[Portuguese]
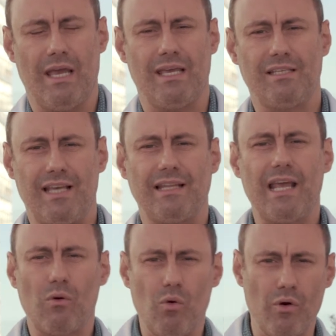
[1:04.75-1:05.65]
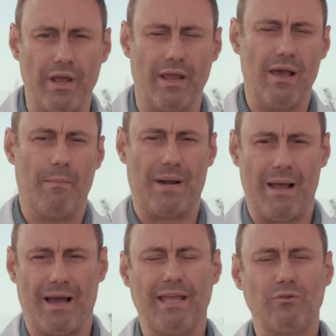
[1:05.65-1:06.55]
e se adequem
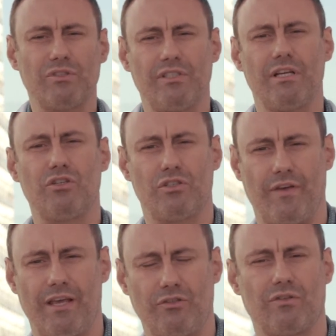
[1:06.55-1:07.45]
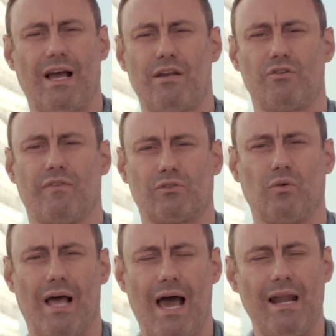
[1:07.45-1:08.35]
para reduzir desfecho
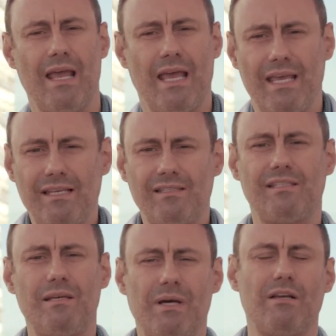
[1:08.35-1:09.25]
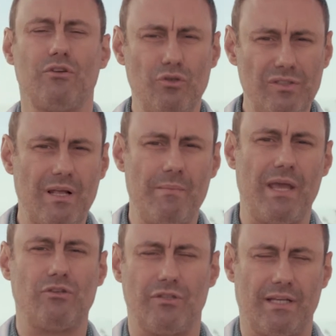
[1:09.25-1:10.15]
cardiovascular em cima
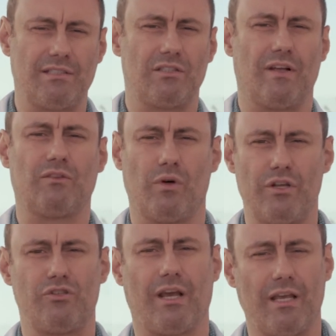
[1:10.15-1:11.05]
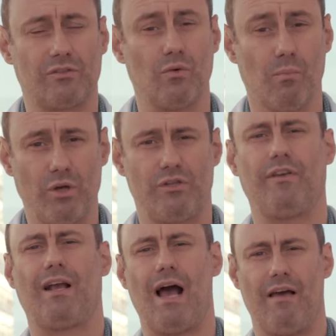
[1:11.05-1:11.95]
justamente desses fatores de risco
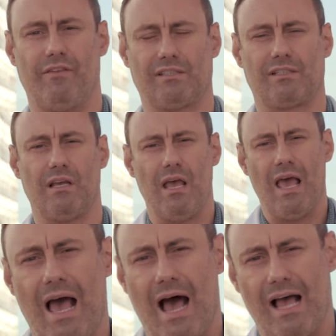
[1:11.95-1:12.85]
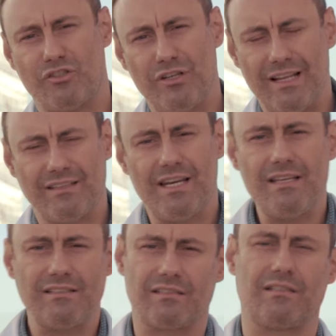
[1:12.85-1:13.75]
modificáveis. As
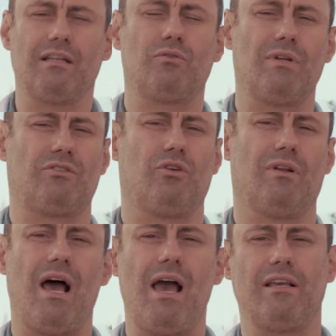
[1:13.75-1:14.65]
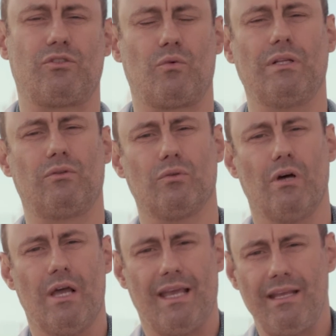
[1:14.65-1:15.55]
diretrizes, tanto nacionais quanto
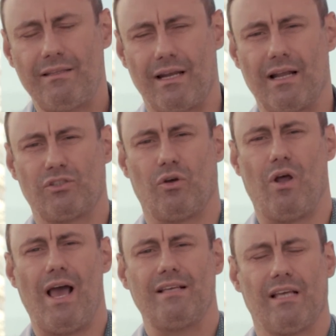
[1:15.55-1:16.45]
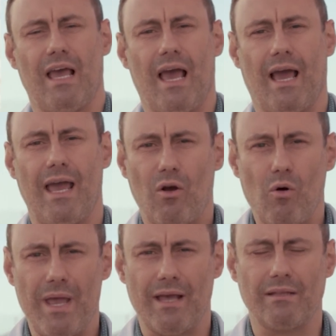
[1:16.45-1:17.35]
internacionais,
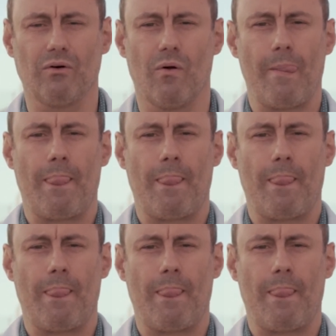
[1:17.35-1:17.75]
recomendam